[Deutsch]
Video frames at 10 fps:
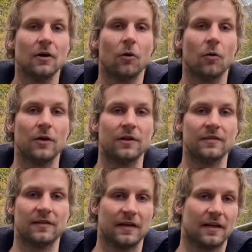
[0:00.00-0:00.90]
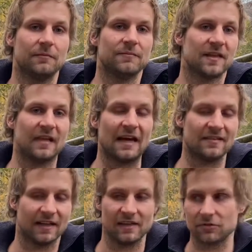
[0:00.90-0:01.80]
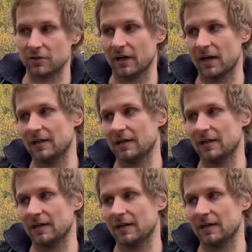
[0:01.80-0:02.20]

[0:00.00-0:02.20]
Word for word: Und äh, das heißt also, ja,